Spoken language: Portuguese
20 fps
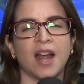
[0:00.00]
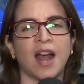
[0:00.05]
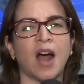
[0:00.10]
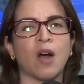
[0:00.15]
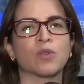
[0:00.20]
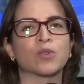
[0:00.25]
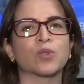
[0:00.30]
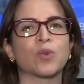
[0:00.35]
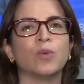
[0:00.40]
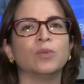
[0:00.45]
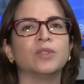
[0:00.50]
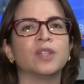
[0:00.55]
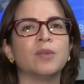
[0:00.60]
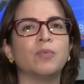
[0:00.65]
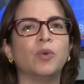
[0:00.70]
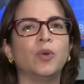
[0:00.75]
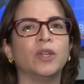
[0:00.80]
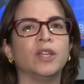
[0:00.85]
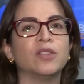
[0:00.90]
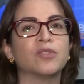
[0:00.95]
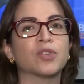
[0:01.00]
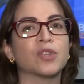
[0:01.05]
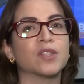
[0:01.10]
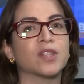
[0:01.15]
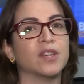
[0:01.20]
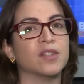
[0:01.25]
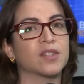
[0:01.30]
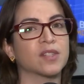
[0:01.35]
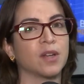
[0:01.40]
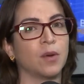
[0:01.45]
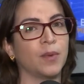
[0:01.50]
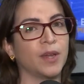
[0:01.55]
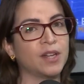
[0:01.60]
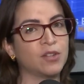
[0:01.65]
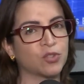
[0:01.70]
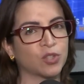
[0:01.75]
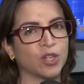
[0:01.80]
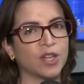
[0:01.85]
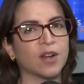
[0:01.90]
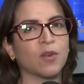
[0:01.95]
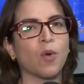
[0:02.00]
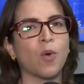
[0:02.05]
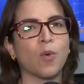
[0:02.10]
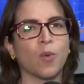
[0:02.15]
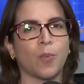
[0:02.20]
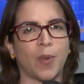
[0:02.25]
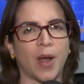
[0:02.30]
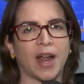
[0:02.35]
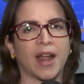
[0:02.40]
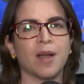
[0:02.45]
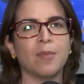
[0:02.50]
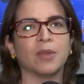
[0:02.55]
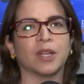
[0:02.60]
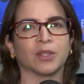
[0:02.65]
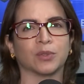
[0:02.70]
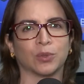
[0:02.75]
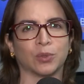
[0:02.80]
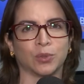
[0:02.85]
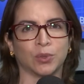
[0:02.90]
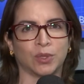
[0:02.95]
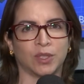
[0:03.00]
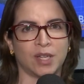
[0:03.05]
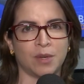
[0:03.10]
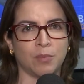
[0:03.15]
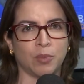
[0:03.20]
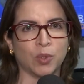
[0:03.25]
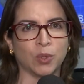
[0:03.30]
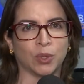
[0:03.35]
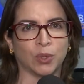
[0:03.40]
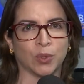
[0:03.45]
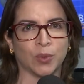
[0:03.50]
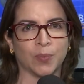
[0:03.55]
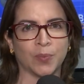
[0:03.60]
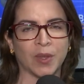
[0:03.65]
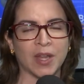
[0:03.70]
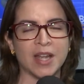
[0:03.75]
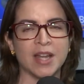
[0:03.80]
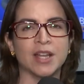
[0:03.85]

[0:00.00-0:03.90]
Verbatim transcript: aos contribuintes que estão em dia com o pagamento do tributo.